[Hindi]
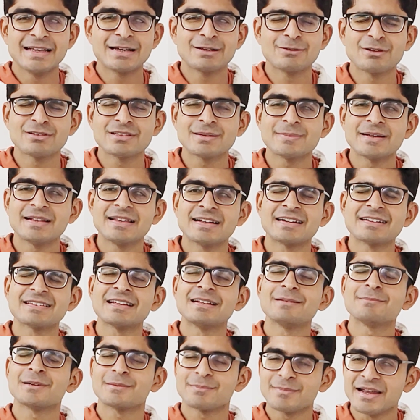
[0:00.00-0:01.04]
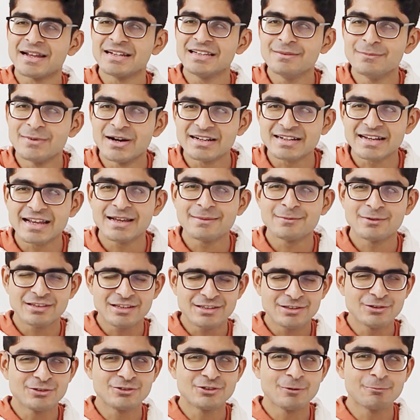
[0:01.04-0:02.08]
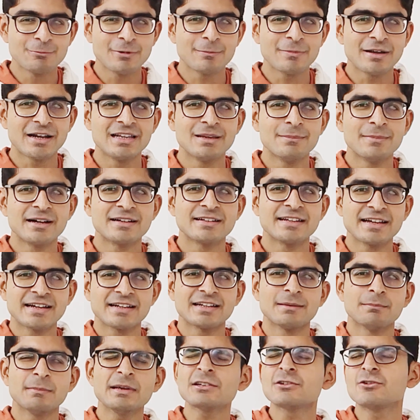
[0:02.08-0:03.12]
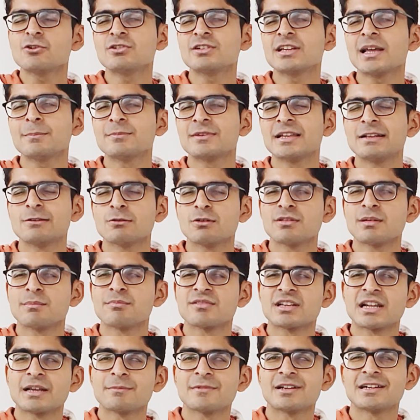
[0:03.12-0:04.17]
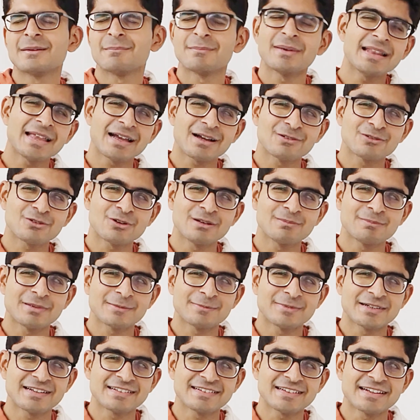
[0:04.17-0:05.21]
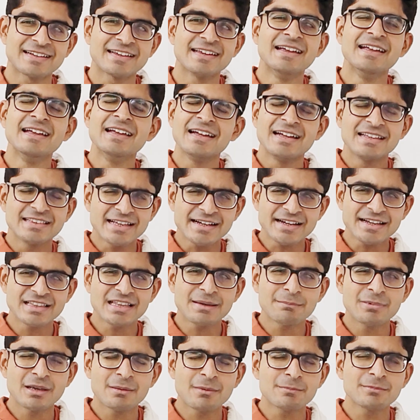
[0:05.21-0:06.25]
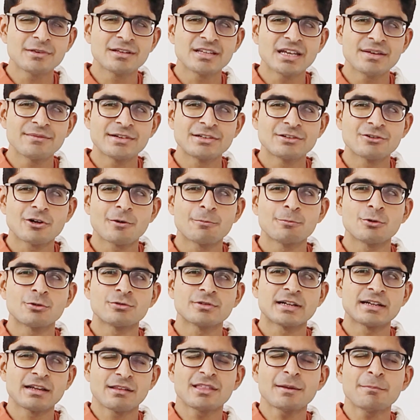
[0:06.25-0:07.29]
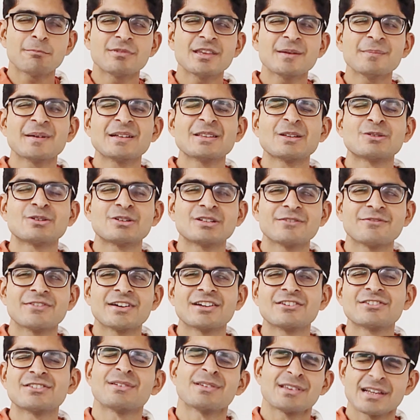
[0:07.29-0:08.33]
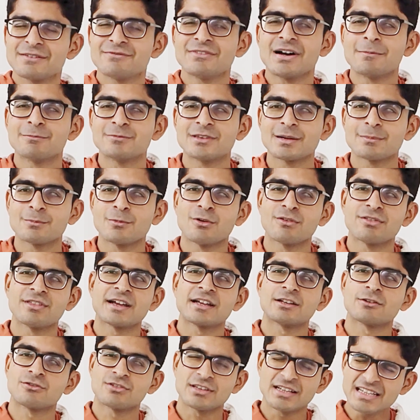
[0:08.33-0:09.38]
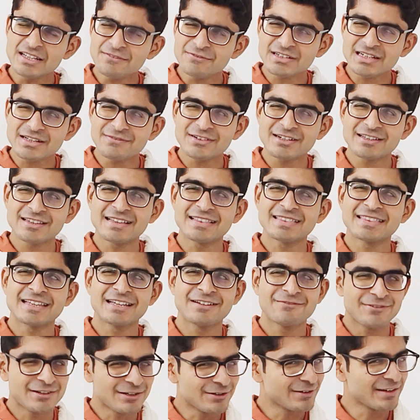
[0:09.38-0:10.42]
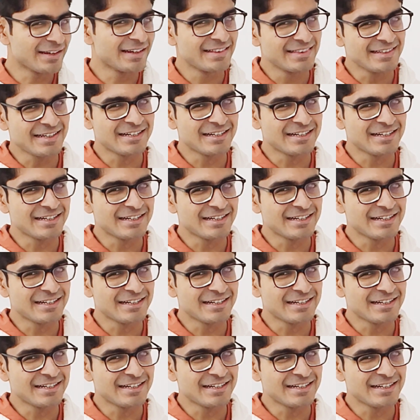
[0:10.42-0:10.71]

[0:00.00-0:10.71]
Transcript: लेकिन उससे पहले अगर चैनल पर पहली बार आए हैं मुझे यूट्यूब पर पहली बार देख रहे हैं मेक श्योर कि आप चैनल को सब्सक्राइब करें बेल आइकन कॉल पर प्रेस करें ताकि जब भी हम अपनी नई वीडियो को अपलोड करें सबसे पहला नोटिफिकेशन सिर्फ आप तक पहुँच सके तो चलिए फटाफट चलते हैं वीडियो की